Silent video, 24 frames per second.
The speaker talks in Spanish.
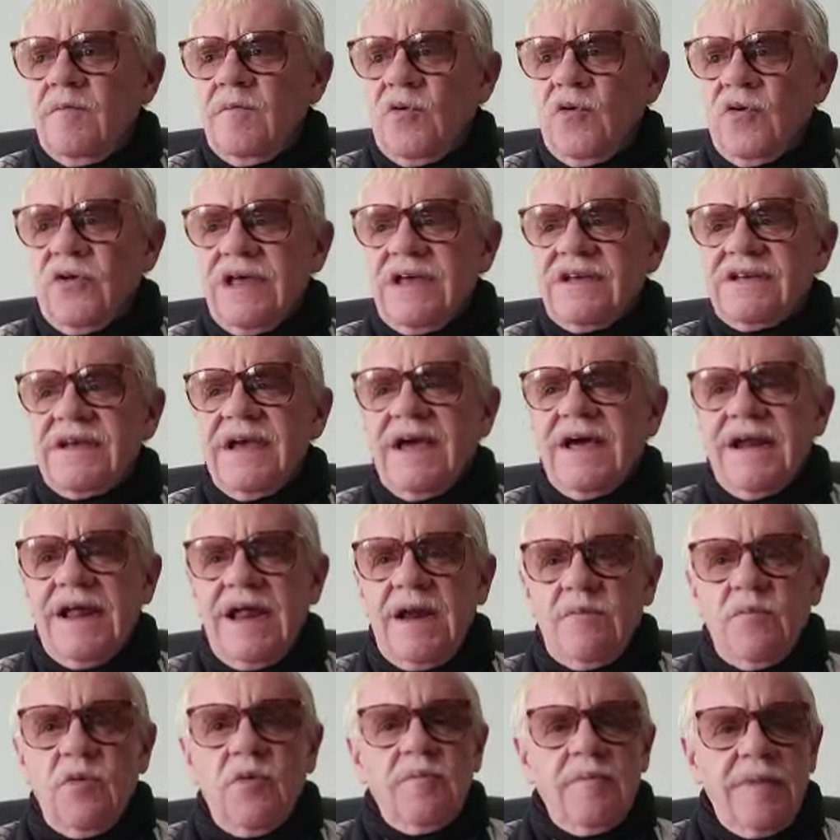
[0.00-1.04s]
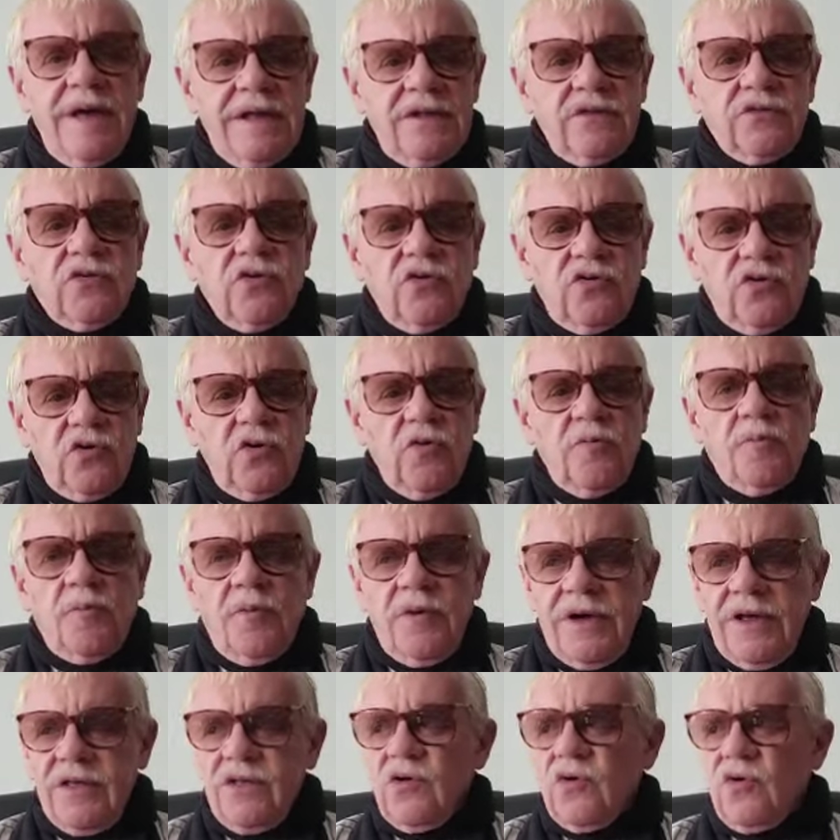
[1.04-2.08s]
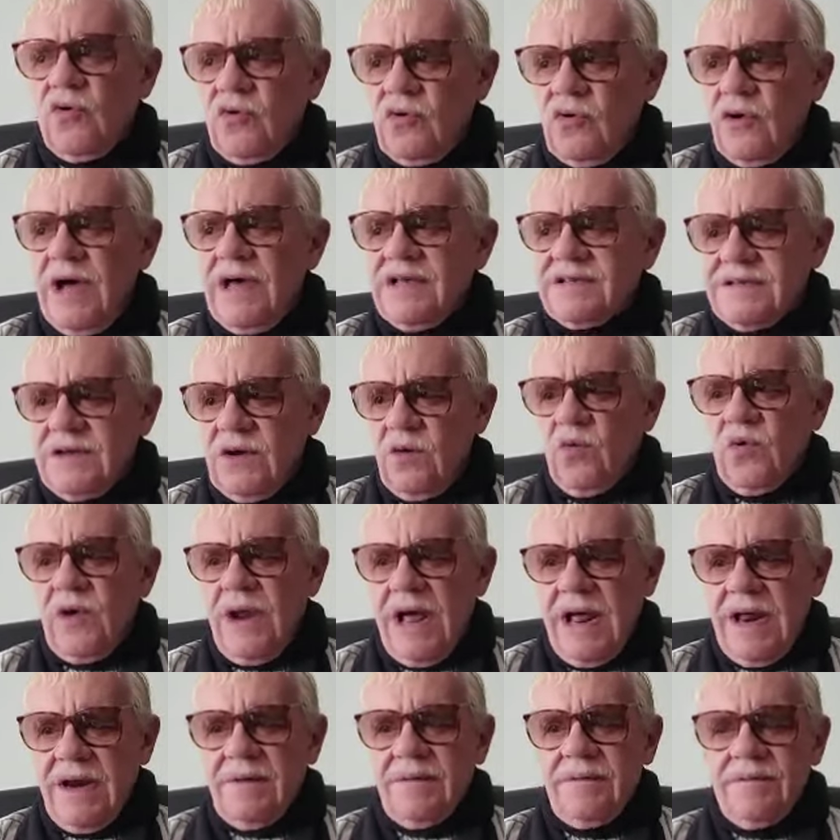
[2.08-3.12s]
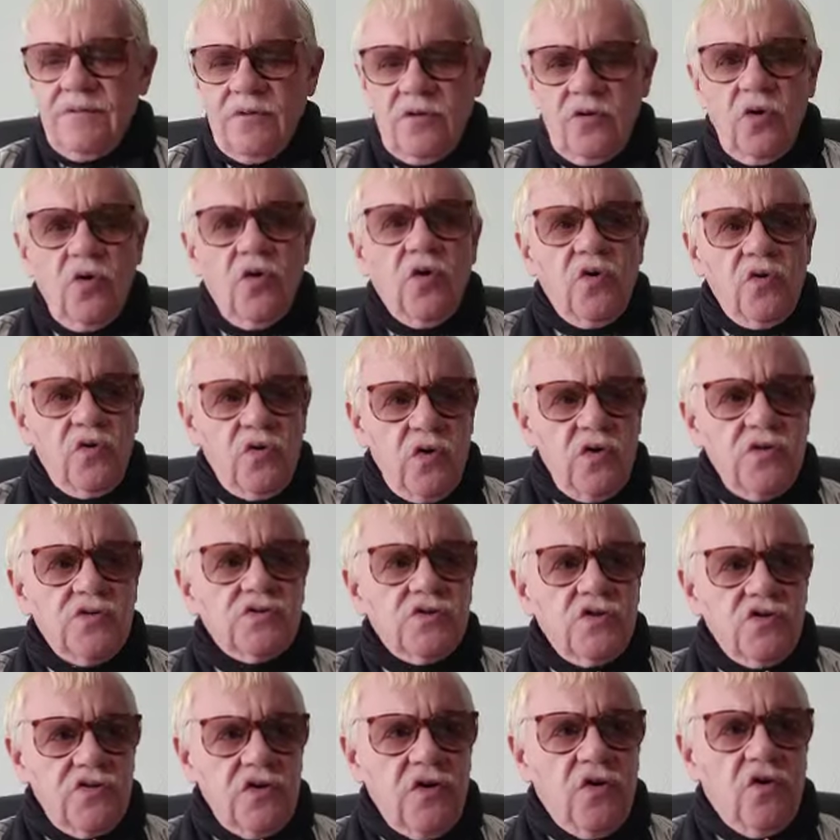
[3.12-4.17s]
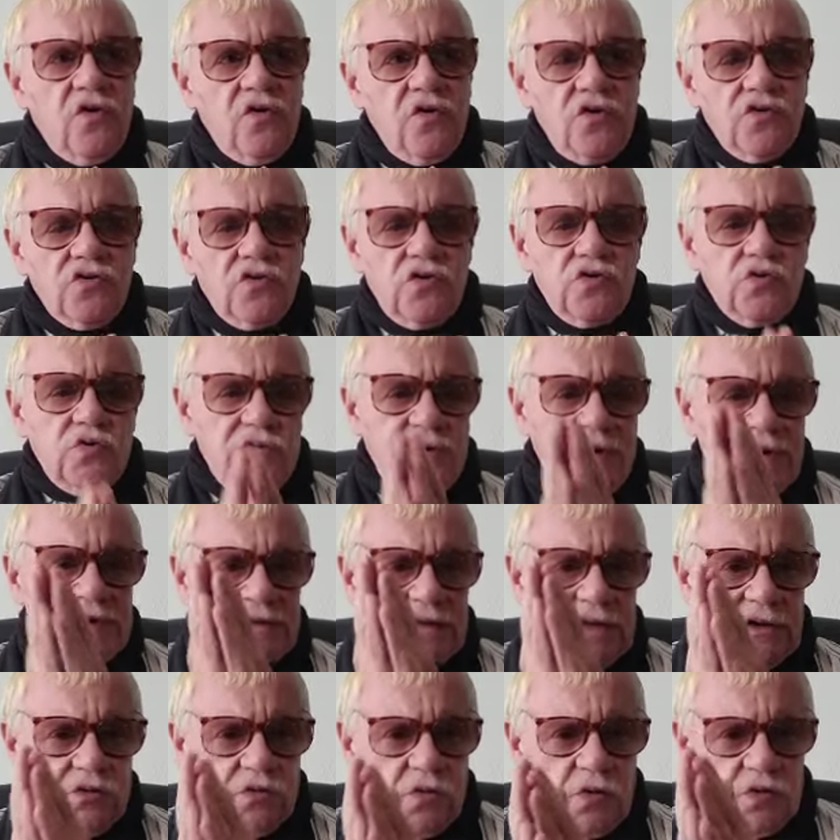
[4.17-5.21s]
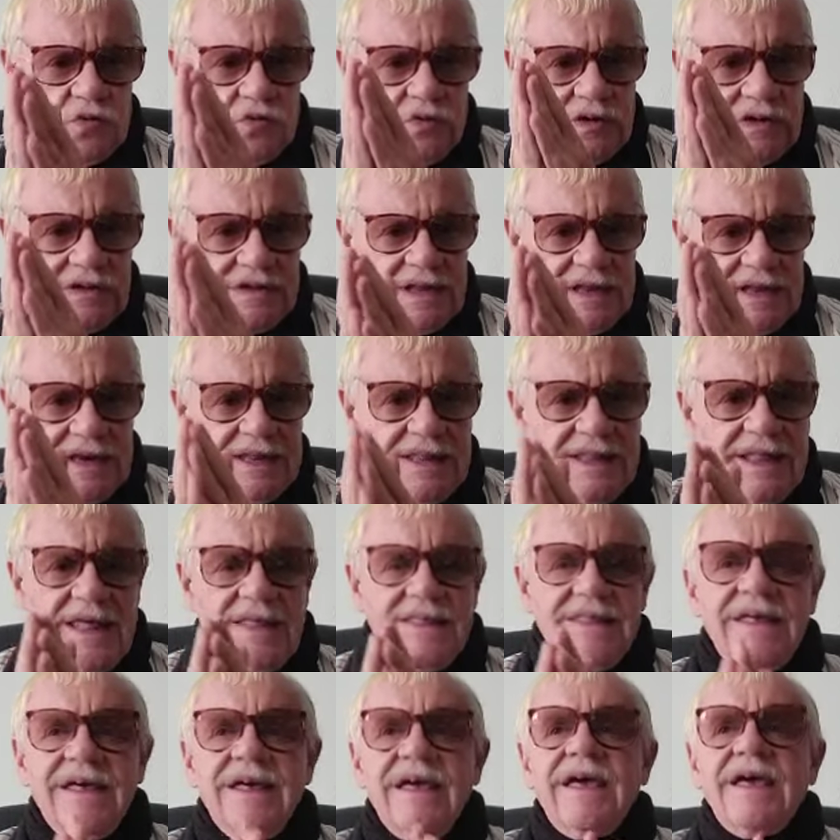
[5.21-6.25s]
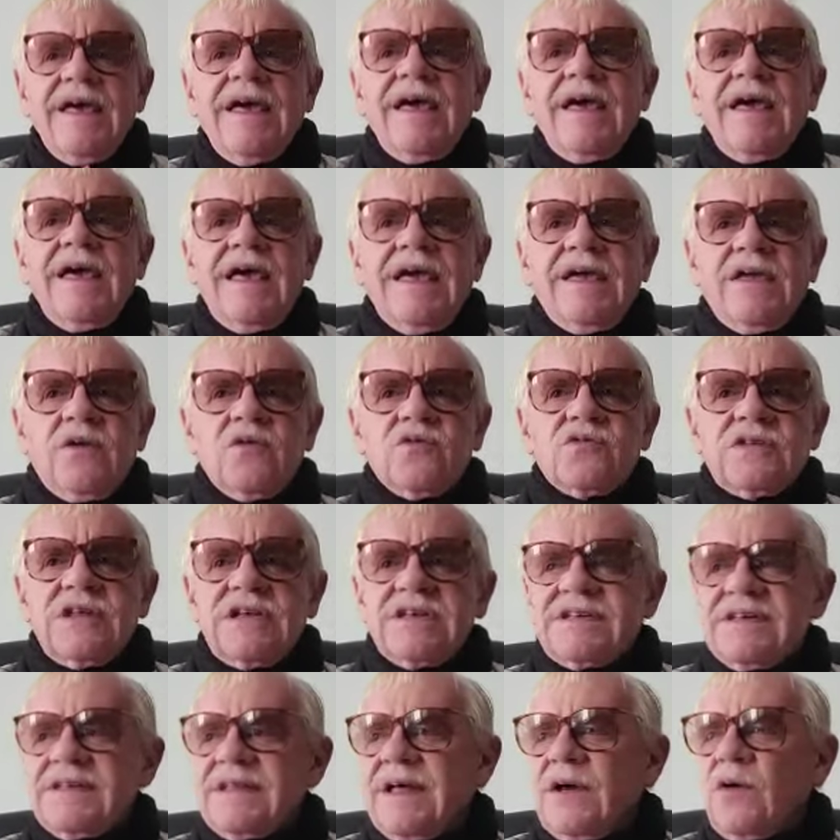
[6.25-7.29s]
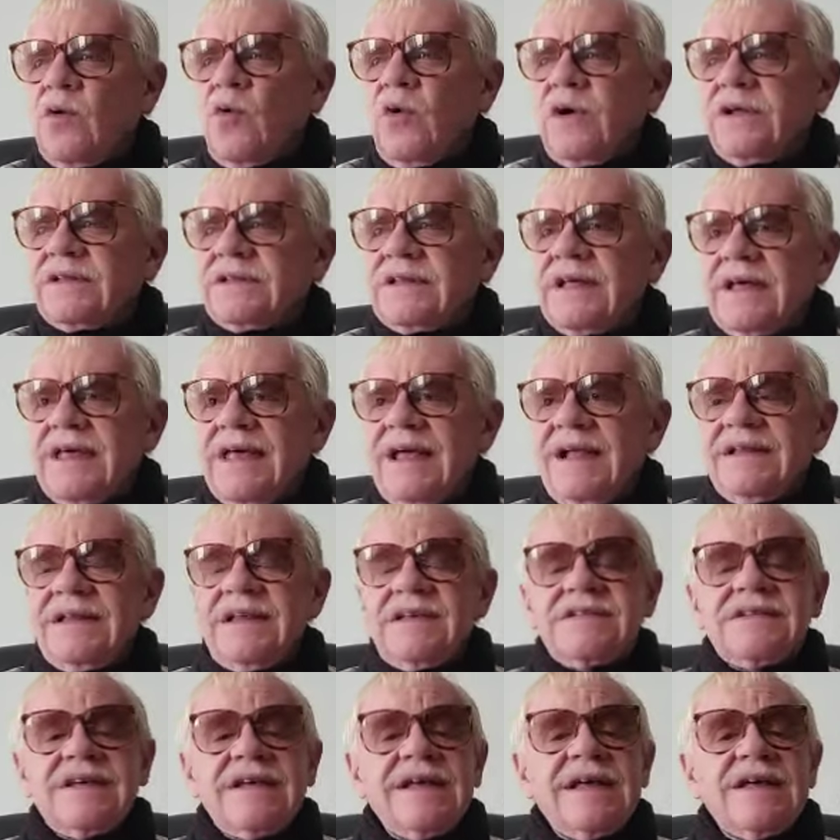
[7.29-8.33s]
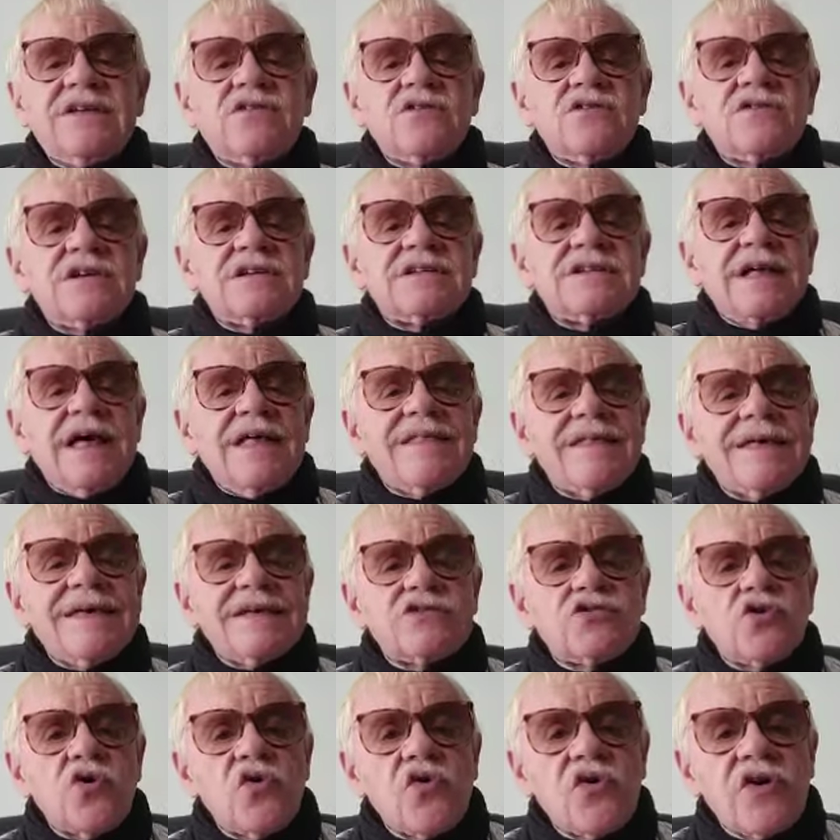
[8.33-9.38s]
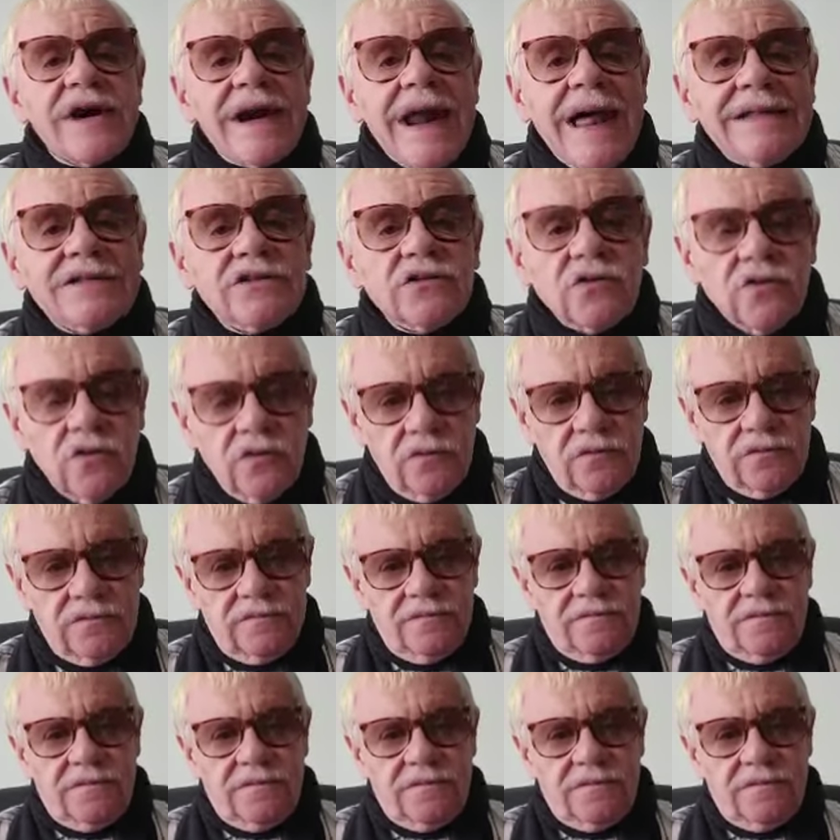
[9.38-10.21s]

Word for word: porque llegará el momento, yo puedo asegurar, lo conozco, reconozco su rectitud, su integridad, en que usted se dé cuenta que al decir eso se está deshonrando.